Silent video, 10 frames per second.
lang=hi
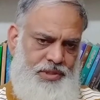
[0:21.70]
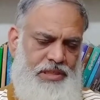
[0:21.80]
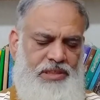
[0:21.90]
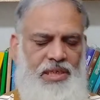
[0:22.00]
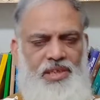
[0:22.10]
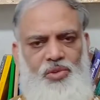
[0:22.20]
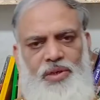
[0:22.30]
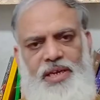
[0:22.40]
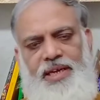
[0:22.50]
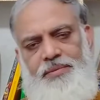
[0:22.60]
सिलसिला जो
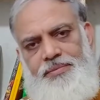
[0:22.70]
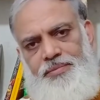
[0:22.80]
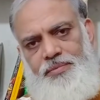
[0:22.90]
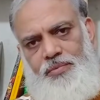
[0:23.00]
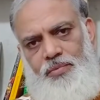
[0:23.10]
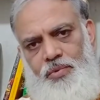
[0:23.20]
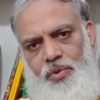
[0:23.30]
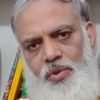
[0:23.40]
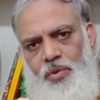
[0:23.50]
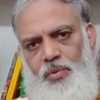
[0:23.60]
है
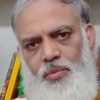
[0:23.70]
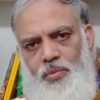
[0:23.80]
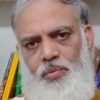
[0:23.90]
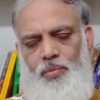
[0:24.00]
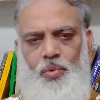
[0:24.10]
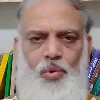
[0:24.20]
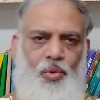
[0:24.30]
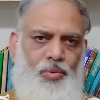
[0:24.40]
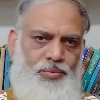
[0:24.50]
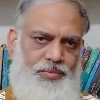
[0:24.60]
वो
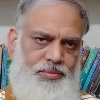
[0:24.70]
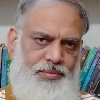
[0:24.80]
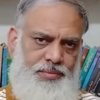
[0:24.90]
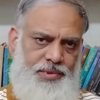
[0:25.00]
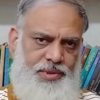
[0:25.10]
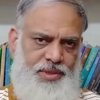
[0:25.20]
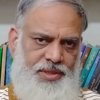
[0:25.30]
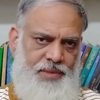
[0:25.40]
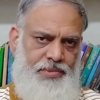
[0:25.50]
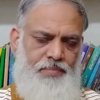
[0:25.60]

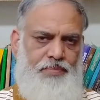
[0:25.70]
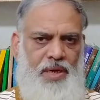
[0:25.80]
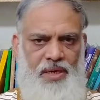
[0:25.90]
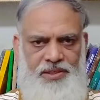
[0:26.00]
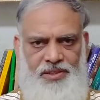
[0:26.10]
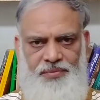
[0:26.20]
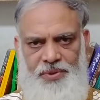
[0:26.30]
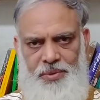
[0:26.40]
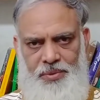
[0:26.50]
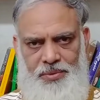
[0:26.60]
तकरीबन पाँच
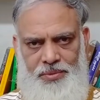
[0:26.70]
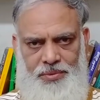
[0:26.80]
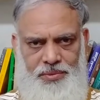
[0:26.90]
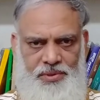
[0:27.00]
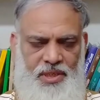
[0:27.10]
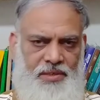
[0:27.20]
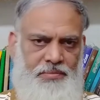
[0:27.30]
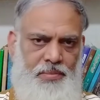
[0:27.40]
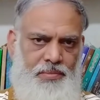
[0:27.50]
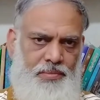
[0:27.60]
वीडियोस तक
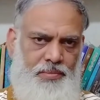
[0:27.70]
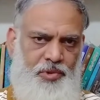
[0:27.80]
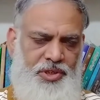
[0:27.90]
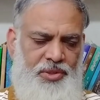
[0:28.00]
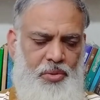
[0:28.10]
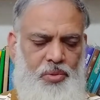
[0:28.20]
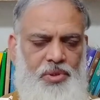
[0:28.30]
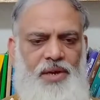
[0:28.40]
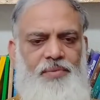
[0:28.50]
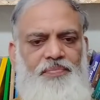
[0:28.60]
मुहित
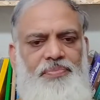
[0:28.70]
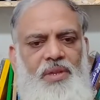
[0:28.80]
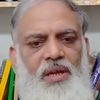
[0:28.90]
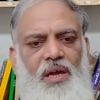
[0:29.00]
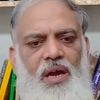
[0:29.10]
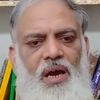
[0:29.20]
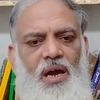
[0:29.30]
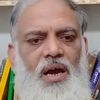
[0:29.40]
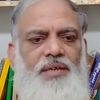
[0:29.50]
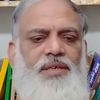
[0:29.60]
होगा
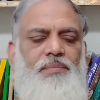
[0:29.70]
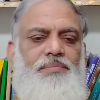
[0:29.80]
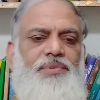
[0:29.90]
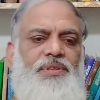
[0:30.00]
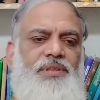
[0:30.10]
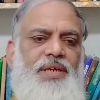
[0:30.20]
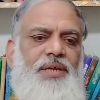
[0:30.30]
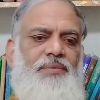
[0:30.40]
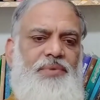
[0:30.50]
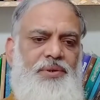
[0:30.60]
आज हम
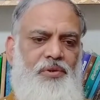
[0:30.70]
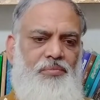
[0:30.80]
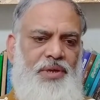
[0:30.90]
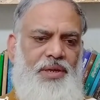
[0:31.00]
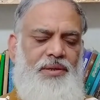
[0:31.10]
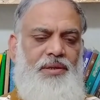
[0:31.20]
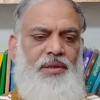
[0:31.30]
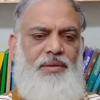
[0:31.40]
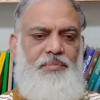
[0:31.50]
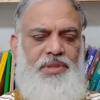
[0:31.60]
सेकंड वीडियो में
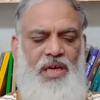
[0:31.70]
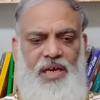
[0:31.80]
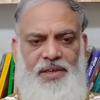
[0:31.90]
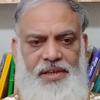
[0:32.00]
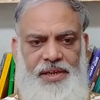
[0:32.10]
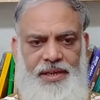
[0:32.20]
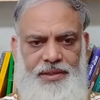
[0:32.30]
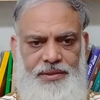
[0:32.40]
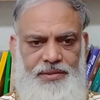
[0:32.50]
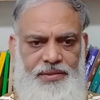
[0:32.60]
बता रहे हैं
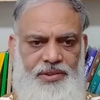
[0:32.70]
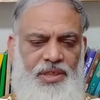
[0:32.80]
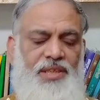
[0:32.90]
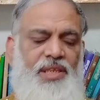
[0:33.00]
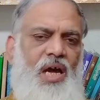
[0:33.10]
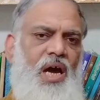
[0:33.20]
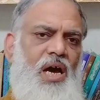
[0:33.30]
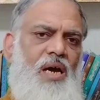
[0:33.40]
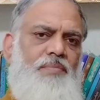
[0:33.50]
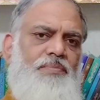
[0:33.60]
चंद
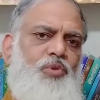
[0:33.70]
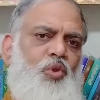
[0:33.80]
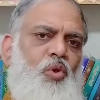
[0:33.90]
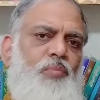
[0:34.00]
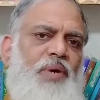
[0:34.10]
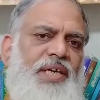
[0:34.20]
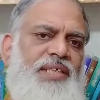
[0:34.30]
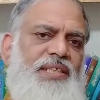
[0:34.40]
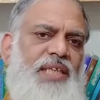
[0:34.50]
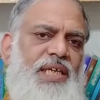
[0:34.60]
अहम जो
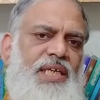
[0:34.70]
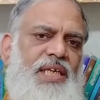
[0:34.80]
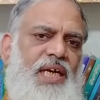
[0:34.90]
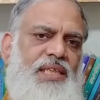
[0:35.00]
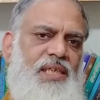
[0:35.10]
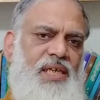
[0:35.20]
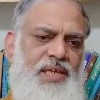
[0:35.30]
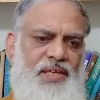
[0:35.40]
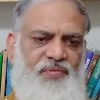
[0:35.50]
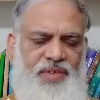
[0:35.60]
पाकिस्तानी
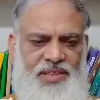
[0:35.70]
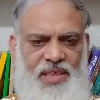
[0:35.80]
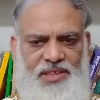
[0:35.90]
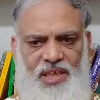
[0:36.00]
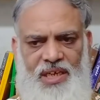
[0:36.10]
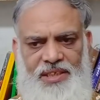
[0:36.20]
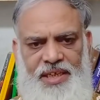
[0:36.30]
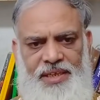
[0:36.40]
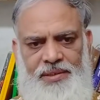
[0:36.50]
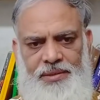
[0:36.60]
अदलिया के फैसला जात
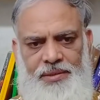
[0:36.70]
हैं